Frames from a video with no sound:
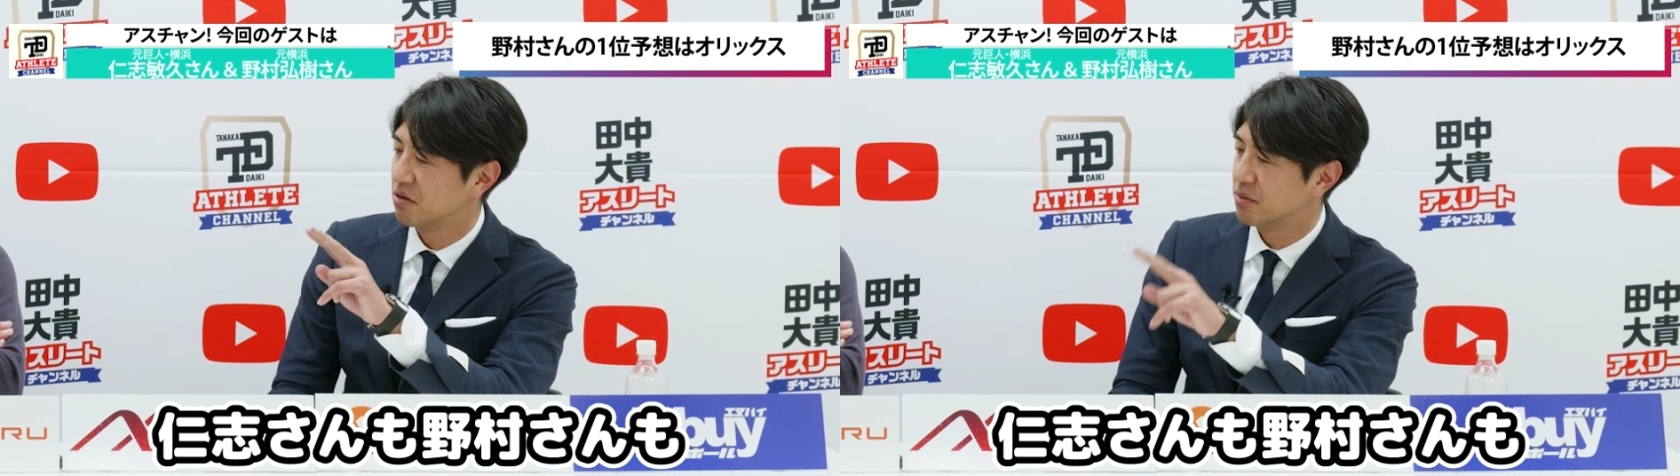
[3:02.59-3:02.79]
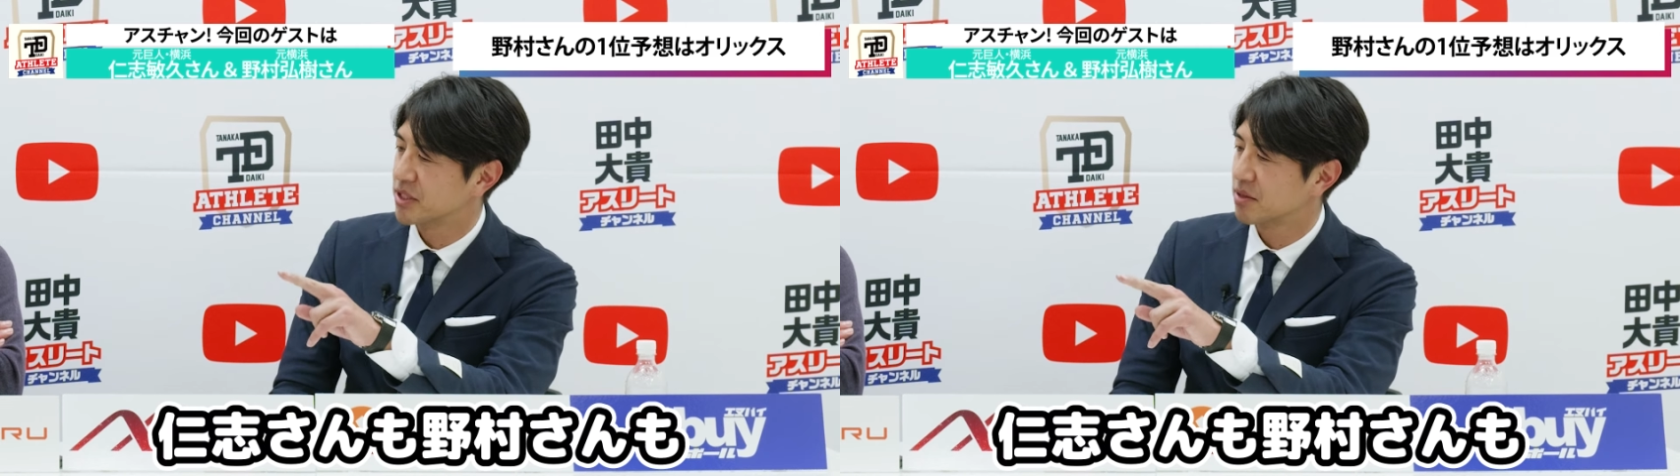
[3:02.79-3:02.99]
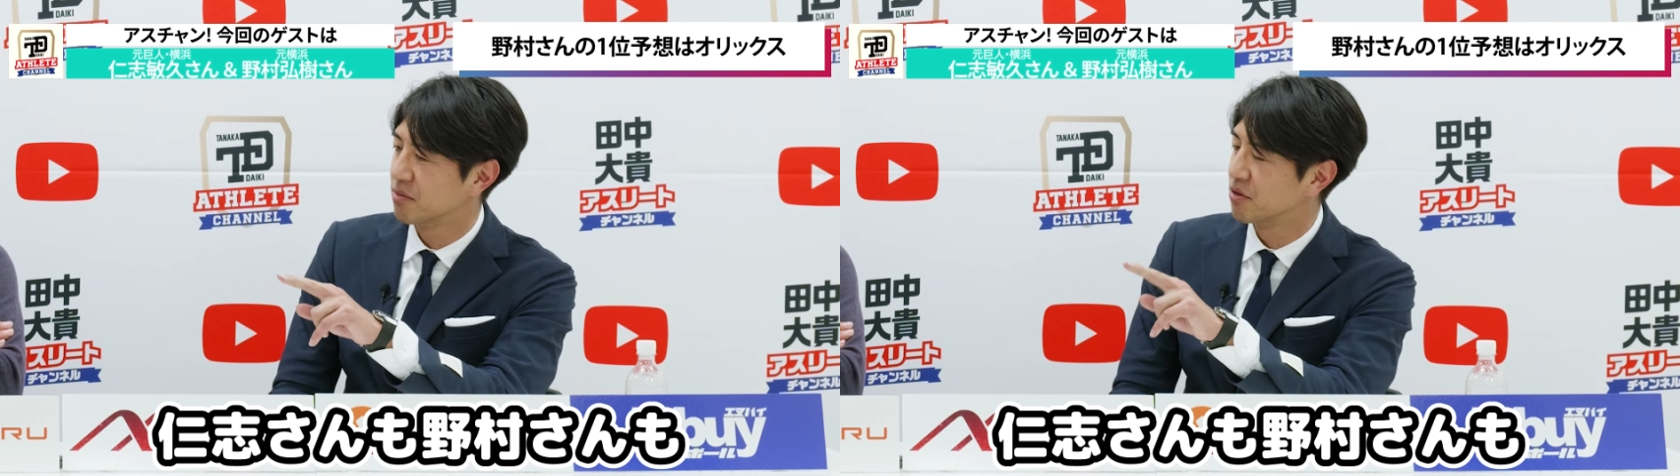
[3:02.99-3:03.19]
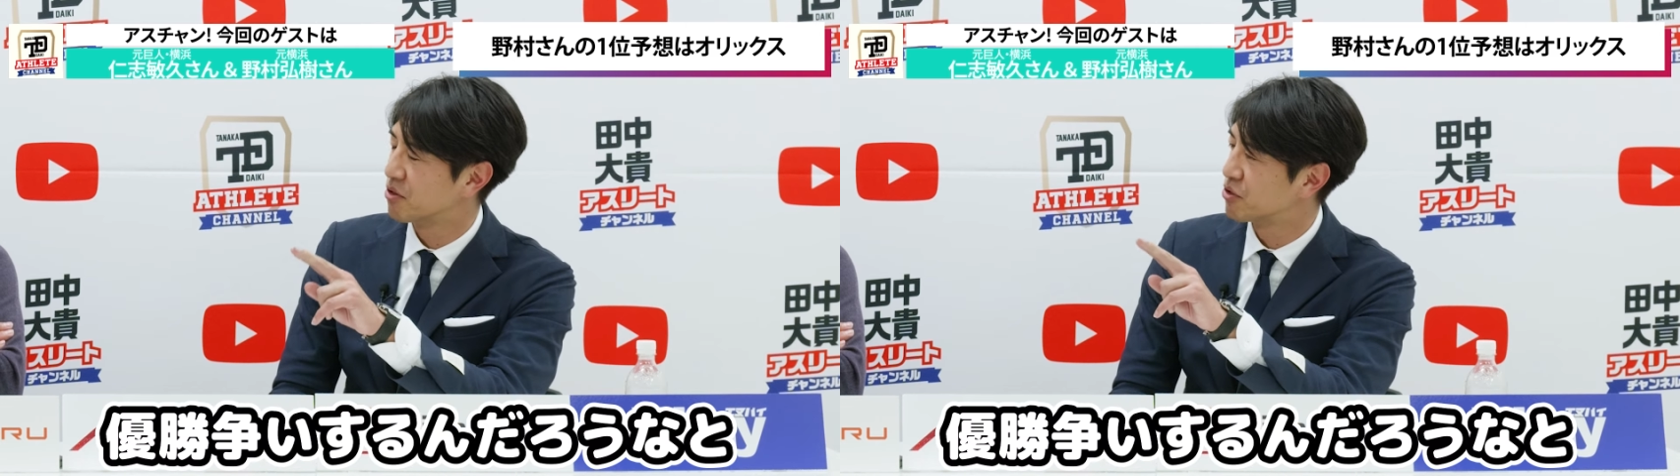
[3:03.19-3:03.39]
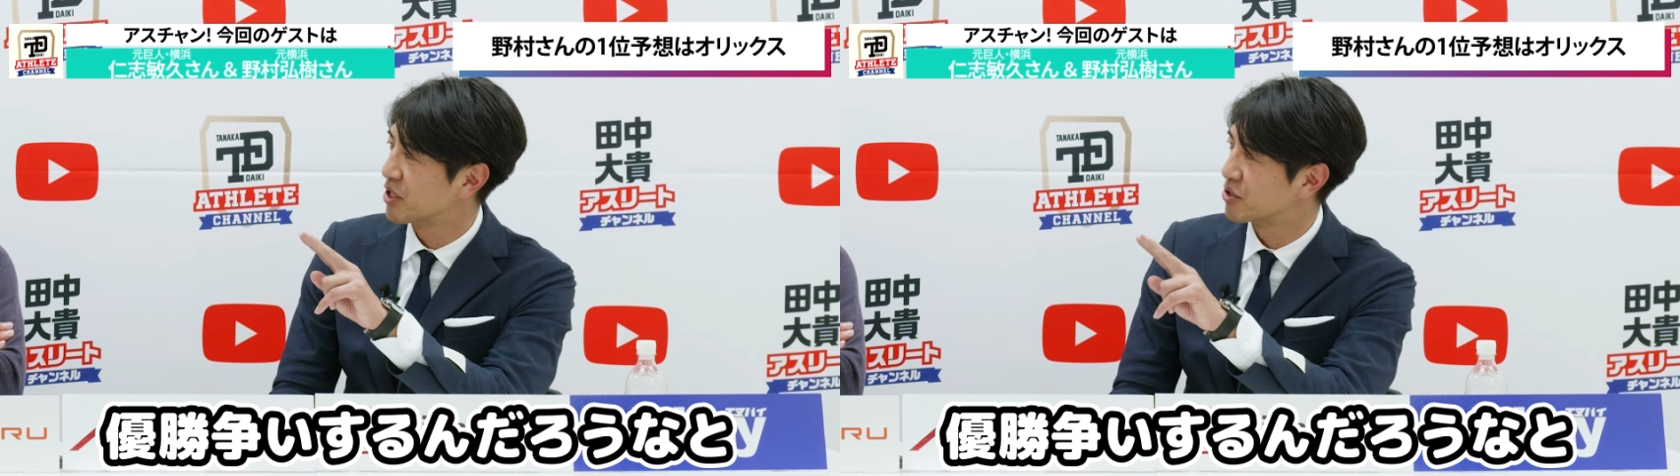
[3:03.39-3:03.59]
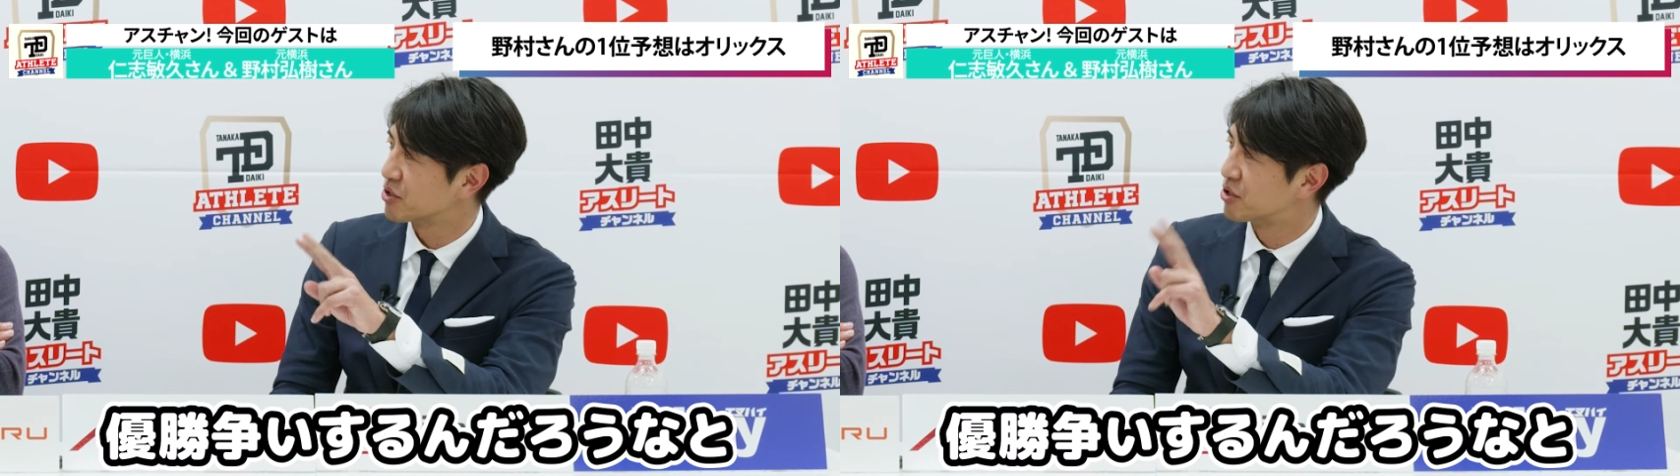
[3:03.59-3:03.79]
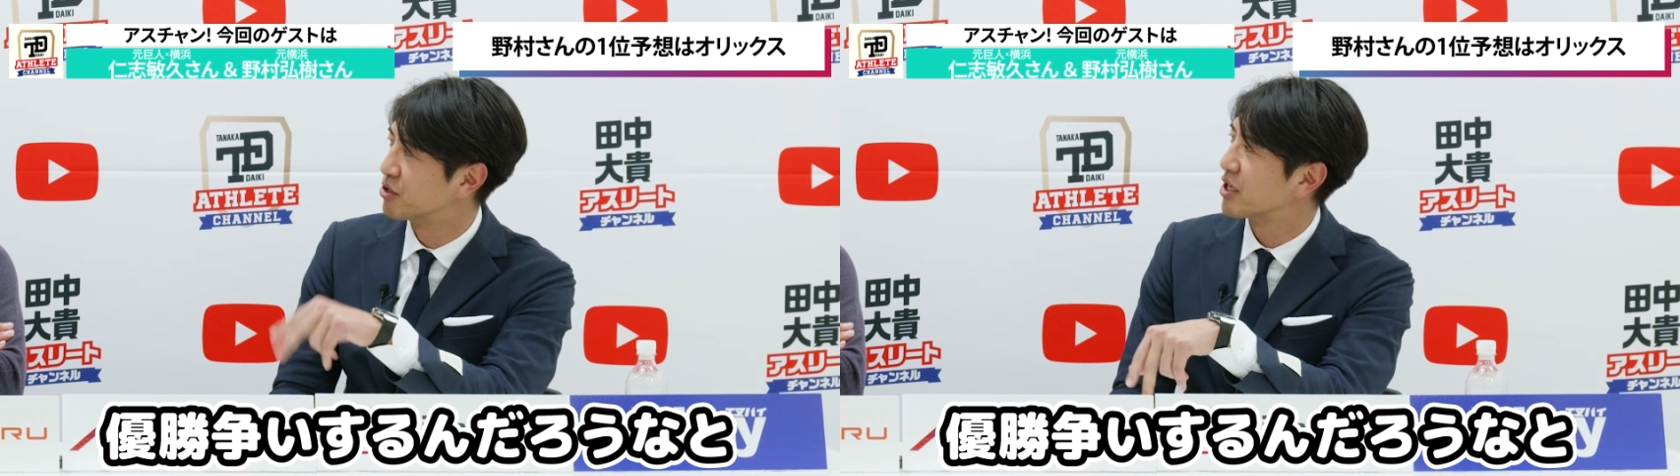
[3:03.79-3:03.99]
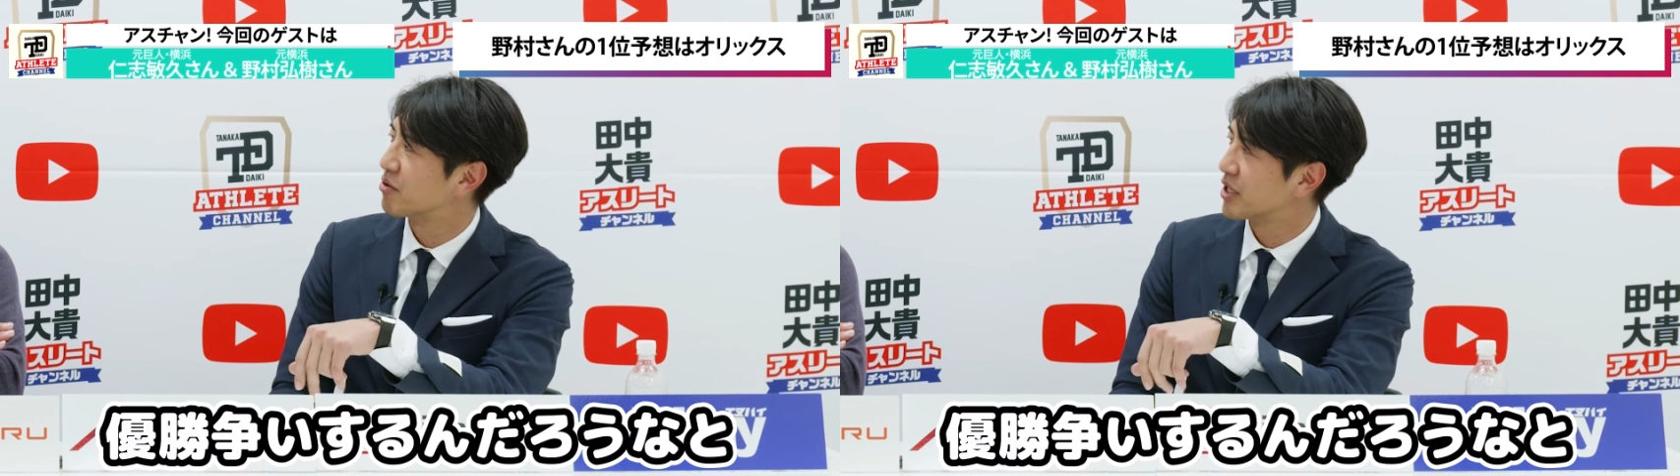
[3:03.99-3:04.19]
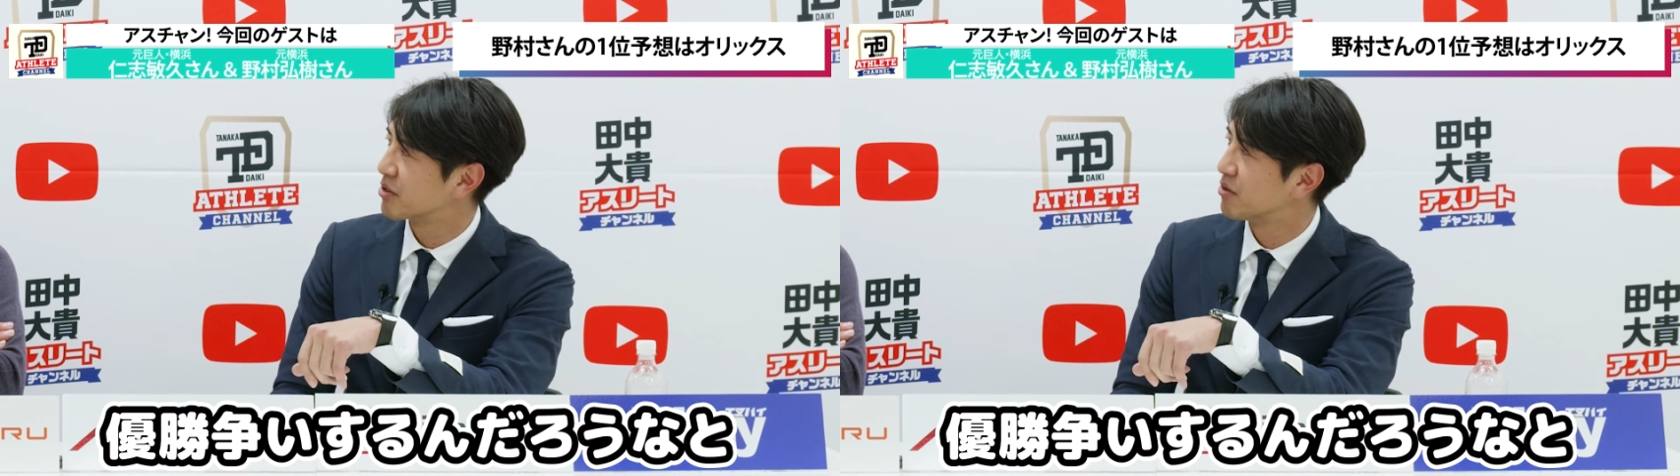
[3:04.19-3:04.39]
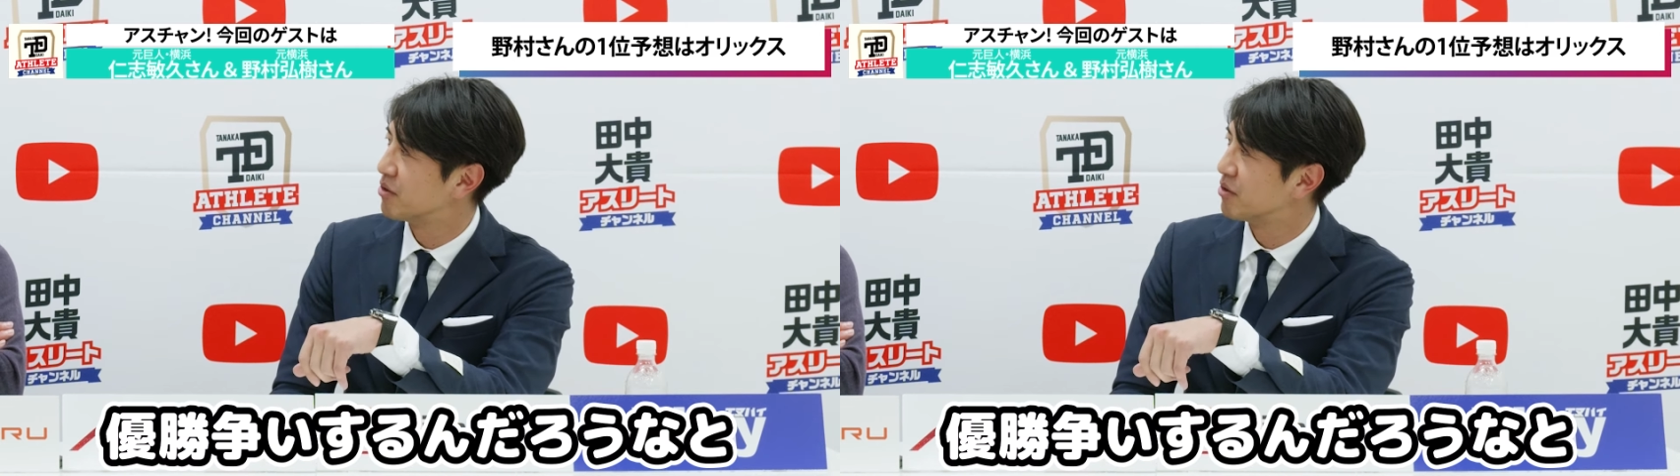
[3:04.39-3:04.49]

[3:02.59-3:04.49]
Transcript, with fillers: 野村さんも優勝争いするだろうなと